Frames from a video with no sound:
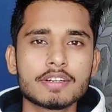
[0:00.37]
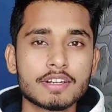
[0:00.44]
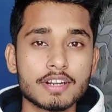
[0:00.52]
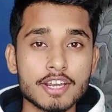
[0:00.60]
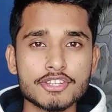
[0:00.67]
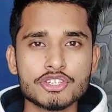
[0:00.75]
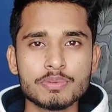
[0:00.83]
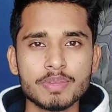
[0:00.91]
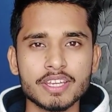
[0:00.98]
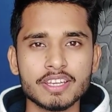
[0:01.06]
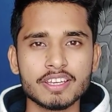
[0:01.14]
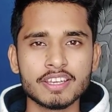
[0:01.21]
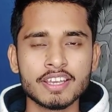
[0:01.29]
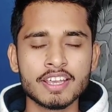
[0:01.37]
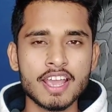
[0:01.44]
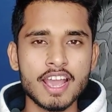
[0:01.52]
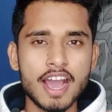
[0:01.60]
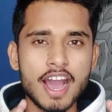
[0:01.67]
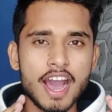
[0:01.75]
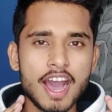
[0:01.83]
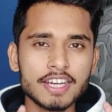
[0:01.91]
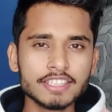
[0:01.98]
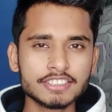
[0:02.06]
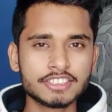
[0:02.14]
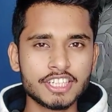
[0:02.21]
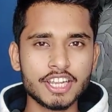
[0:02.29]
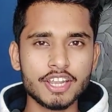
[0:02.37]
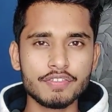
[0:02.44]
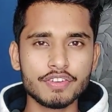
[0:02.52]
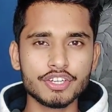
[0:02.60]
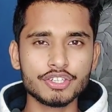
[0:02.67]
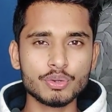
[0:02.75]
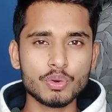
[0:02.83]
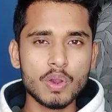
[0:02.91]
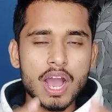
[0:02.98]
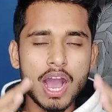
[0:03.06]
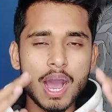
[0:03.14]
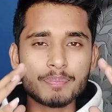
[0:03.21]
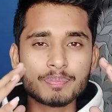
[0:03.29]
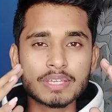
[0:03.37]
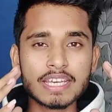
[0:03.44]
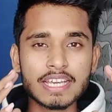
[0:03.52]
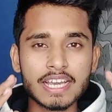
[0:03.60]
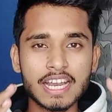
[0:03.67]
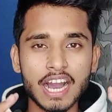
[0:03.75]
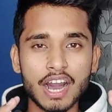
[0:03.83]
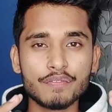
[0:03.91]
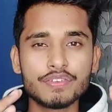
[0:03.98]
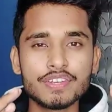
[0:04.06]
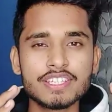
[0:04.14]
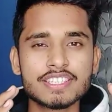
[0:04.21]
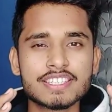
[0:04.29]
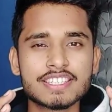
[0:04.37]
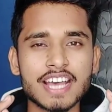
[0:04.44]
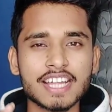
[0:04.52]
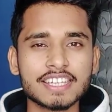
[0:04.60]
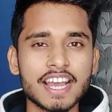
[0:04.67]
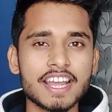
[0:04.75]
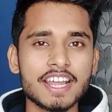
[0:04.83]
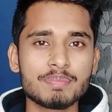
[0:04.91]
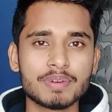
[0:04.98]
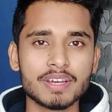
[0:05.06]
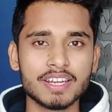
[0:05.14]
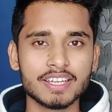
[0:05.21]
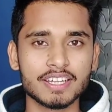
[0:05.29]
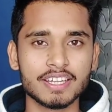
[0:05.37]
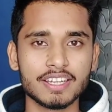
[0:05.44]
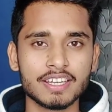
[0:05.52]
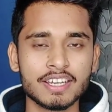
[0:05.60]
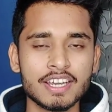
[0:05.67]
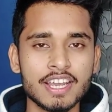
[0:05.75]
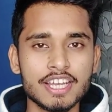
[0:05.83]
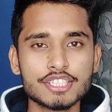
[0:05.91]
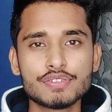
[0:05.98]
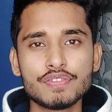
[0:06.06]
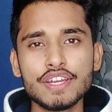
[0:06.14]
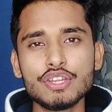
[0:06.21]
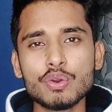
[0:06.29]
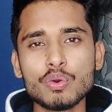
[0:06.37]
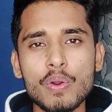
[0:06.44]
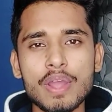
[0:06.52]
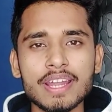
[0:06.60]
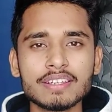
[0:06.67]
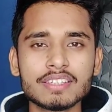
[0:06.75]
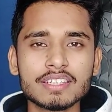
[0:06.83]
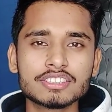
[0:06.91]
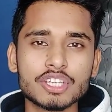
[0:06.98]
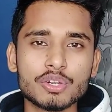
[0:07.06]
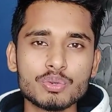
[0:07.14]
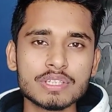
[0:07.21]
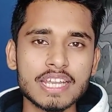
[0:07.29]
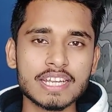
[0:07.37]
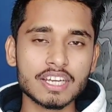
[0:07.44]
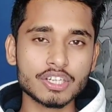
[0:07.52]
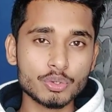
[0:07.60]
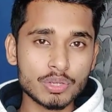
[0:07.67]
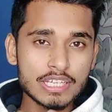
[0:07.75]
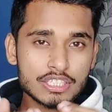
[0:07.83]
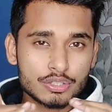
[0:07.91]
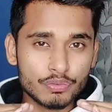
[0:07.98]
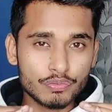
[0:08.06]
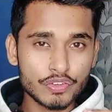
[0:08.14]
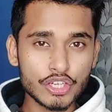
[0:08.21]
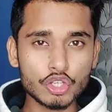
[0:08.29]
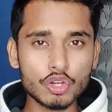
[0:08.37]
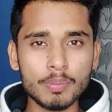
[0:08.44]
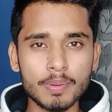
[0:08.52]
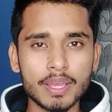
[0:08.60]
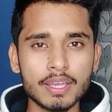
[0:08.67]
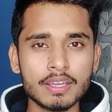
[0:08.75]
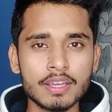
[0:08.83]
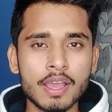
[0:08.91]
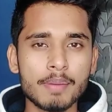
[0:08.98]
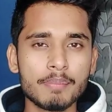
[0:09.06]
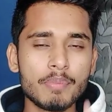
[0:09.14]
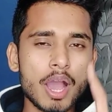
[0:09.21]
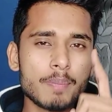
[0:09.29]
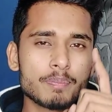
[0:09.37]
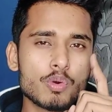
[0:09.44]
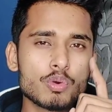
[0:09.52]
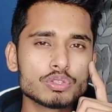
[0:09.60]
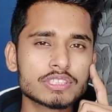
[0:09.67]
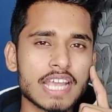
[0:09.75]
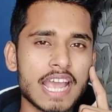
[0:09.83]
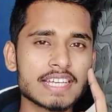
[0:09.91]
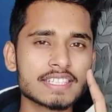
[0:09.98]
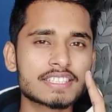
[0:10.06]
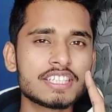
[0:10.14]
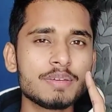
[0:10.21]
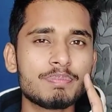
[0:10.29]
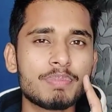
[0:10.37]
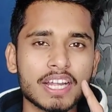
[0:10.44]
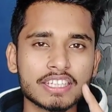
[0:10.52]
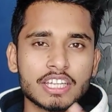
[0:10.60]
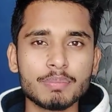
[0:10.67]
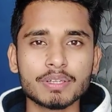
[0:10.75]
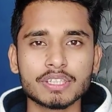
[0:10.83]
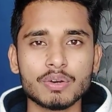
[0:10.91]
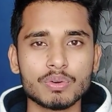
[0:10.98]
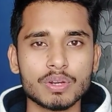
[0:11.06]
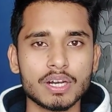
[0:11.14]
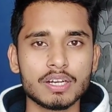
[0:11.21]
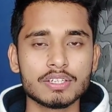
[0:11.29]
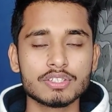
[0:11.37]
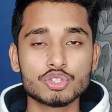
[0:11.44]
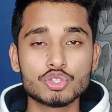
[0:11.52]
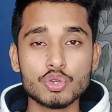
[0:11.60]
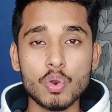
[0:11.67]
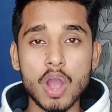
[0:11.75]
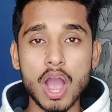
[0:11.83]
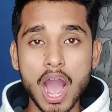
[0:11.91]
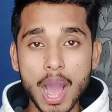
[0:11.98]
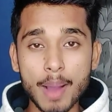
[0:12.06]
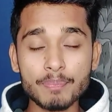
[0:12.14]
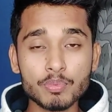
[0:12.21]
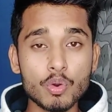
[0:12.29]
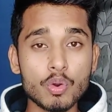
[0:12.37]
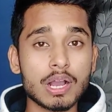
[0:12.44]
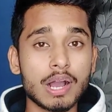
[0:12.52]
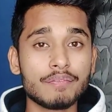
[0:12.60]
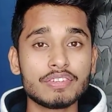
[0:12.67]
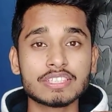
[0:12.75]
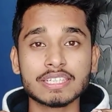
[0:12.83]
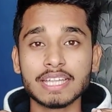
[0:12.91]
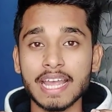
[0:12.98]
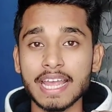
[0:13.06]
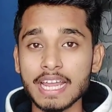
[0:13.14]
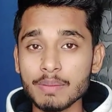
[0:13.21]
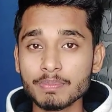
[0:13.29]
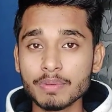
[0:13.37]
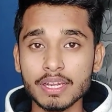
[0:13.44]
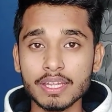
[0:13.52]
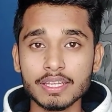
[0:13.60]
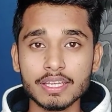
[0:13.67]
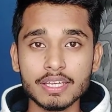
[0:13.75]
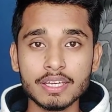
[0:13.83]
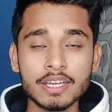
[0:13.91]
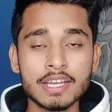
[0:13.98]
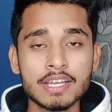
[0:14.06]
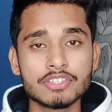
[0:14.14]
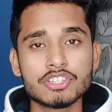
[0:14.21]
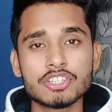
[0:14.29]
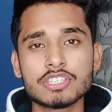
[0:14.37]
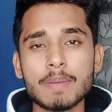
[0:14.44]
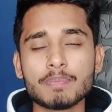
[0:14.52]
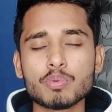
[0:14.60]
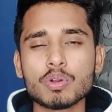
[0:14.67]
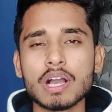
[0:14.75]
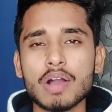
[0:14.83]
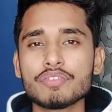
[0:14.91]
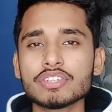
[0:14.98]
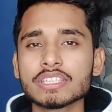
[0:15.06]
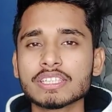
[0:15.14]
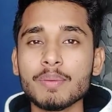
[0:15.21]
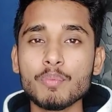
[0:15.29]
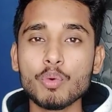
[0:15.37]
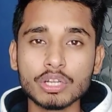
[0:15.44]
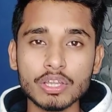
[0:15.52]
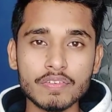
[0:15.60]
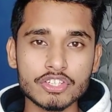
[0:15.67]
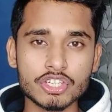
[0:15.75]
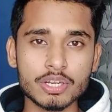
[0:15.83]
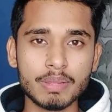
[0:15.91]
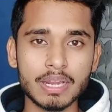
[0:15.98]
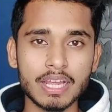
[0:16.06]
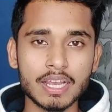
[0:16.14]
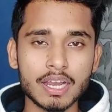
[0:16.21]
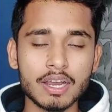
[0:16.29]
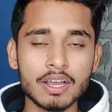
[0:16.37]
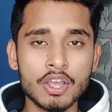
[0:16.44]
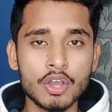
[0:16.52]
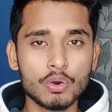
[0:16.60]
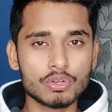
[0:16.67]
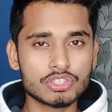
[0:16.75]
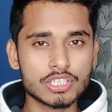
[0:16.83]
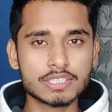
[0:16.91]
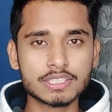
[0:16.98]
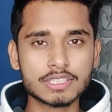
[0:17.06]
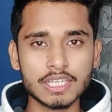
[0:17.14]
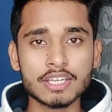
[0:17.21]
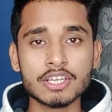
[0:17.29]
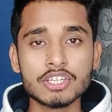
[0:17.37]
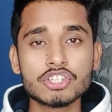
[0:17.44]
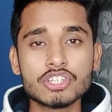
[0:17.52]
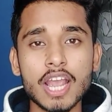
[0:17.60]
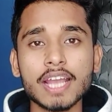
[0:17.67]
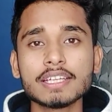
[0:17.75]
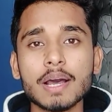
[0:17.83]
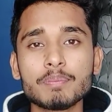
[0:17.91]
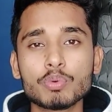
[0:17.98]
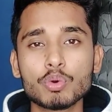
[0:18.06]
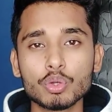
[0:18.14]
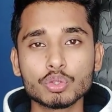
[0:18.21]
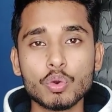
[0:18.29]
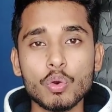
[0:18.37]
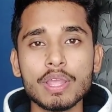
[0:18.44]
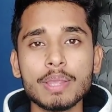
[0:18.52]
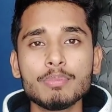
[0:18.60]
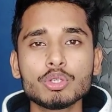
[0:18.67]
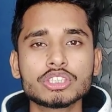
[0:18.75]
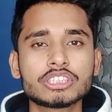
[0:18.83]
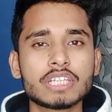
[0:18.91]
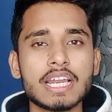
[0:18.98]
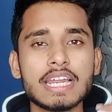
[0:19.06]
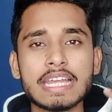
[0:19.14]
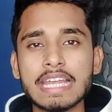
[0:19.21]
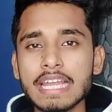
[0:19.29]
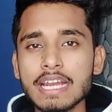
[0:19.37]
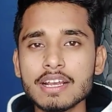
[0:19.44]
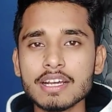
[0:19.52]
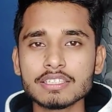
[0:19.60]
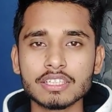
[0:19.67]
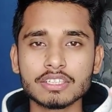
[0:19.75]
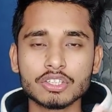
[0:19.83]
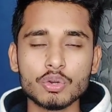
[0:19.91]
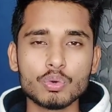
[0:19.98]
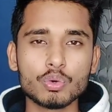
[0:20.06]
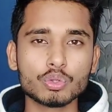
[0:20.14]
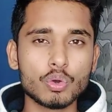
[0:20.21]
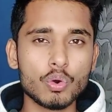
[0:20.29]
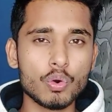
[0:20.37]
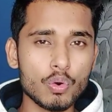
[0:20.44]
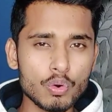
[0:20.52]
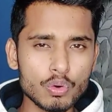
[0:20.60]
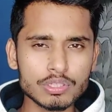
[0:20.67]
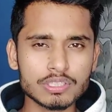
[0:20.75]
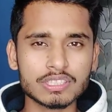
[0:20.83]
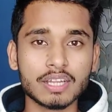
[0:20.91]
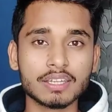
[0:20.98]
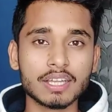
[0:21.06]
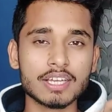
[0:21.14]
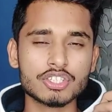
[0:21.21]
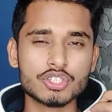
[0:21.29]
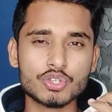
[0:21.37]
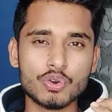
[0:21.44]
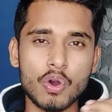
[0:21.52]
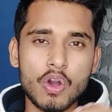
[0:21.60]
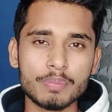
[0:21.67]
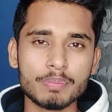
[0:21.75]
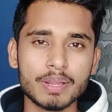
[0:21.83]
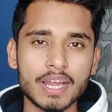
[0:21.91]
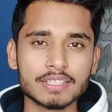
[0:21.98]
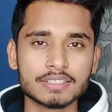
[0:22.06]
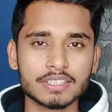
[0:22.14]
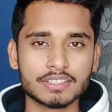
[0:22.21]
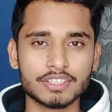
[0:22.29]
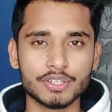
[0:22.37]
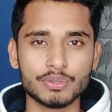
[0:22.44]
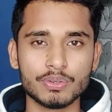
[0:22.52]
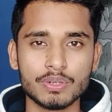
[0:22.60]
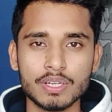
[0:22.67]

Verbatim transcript: ट्रस्ट मी आज की ये वीडियो आपकी काफ़ी ज़्यादा हेल्प करेगी इस वीडियो को एंड तक ज़रूर देखना क्योंकि इस वीडियो में मैं आपको कुछ ऐसी बातें बताऊंगा जो आपको काफ़ी ज़्यादा हेल्प करेगी जिससे आपको काफ़ी ज़्यादा मोटिवेशन मिलेगा और जिससे शायद आप खुद को इमोशनली हील कर सकते हो खुद को और ज़्यादा स्ट्रॉन्ग बना सकते हो